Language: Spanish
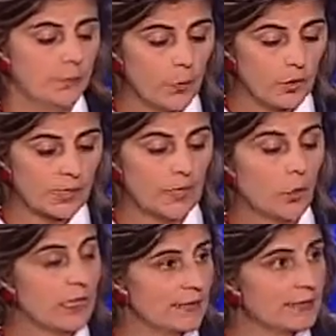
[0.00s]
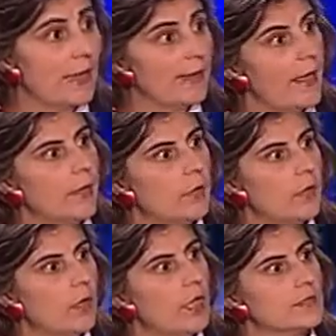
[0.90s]
porque lo que está claro
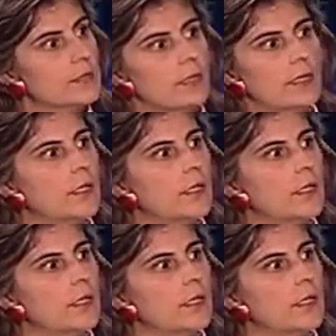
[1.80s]
es que